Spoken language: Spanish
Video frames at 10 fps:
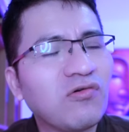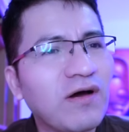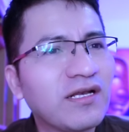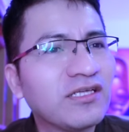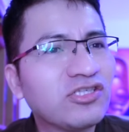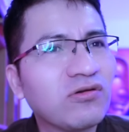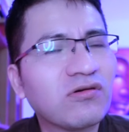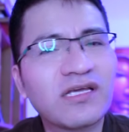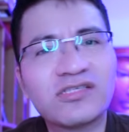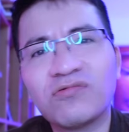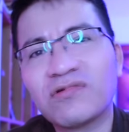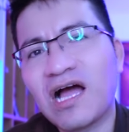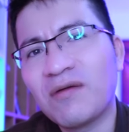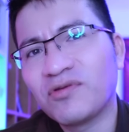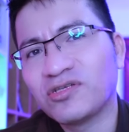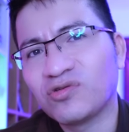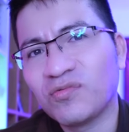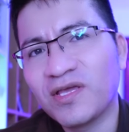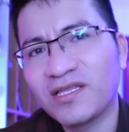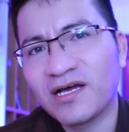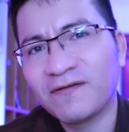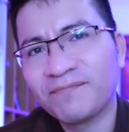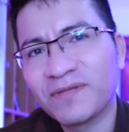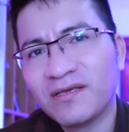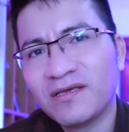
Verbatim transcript: o han hecho lo que es un cambio en su vida